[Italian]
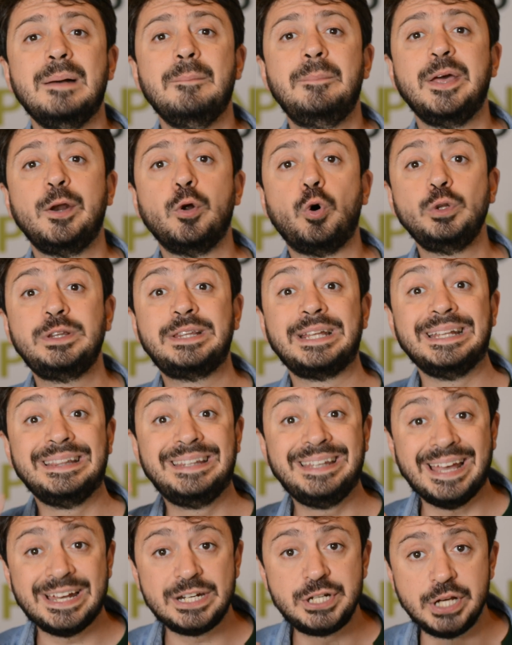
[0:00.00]
Per oltre
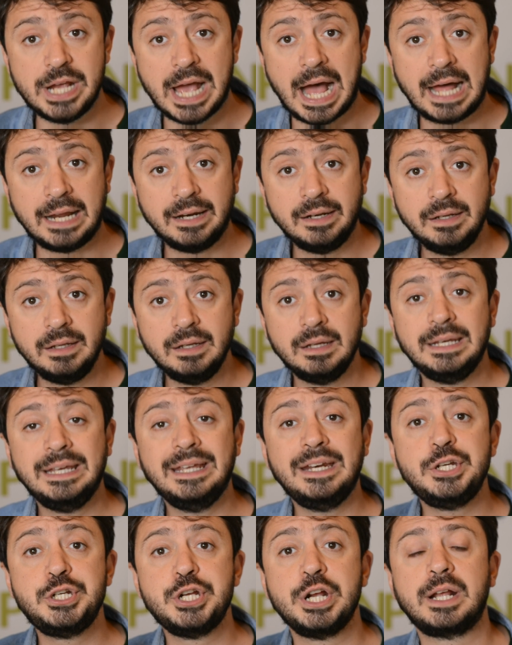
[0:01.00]
dieci anni
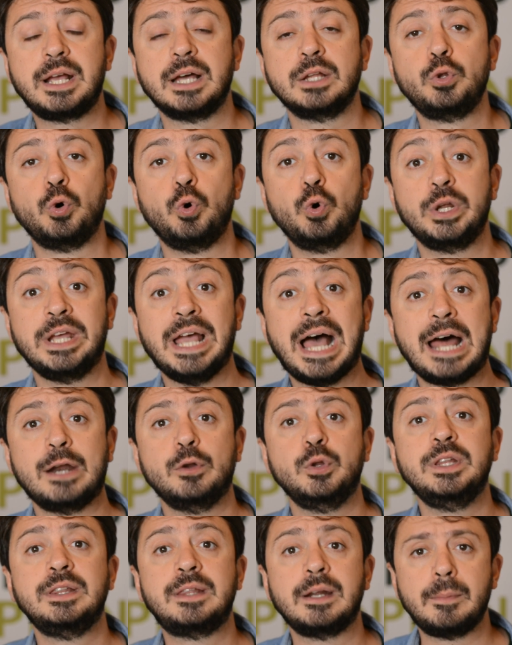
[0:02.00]
i ricercatori
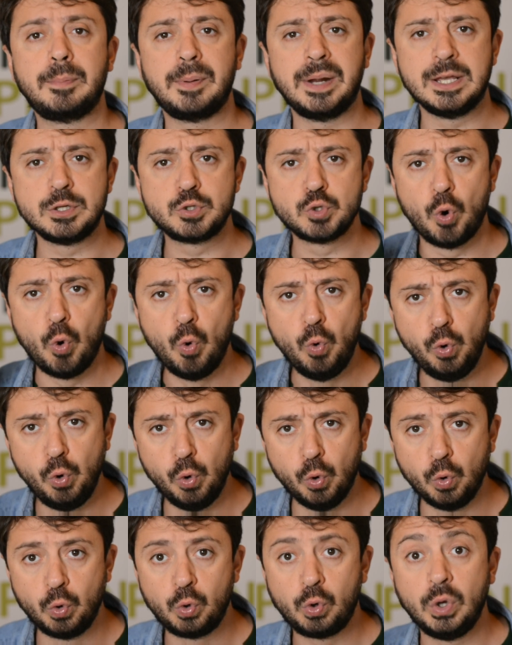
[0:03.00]
hanno intrapreso un
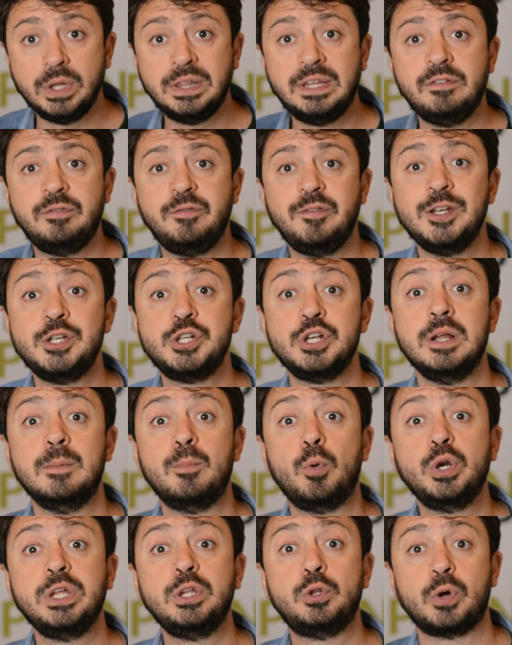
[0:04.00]
lungo e difficile
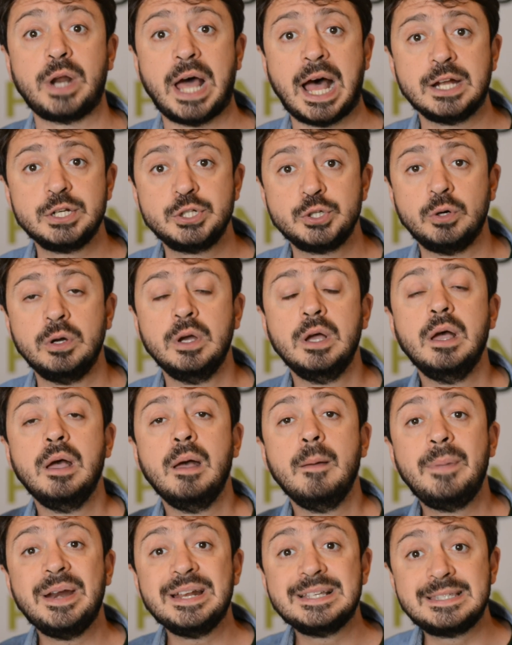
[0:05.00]
monitoraggio
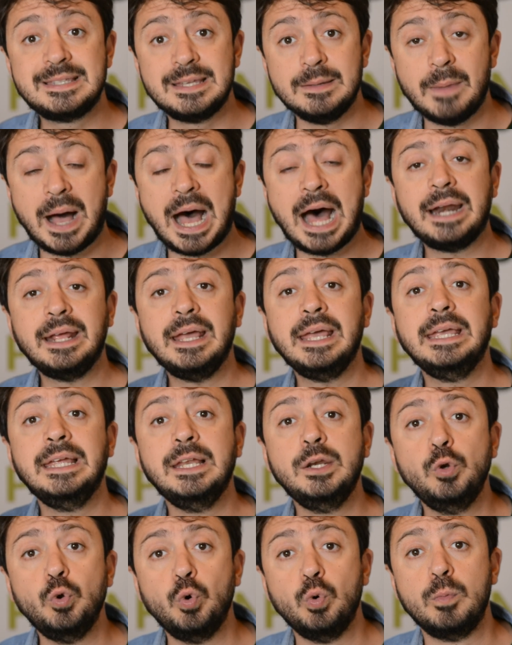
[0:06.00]
per stimare
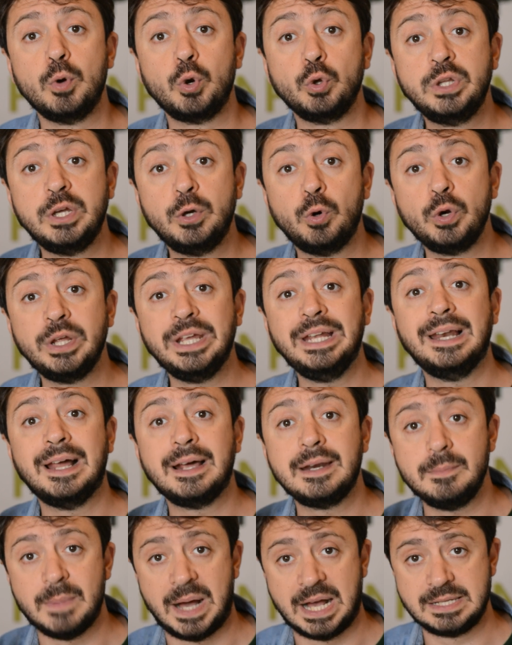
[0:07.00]
il numero di gorilla
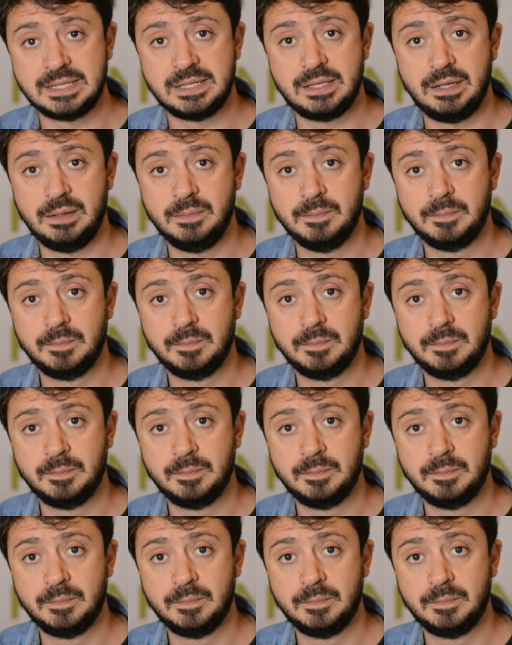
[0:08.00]
rimasti.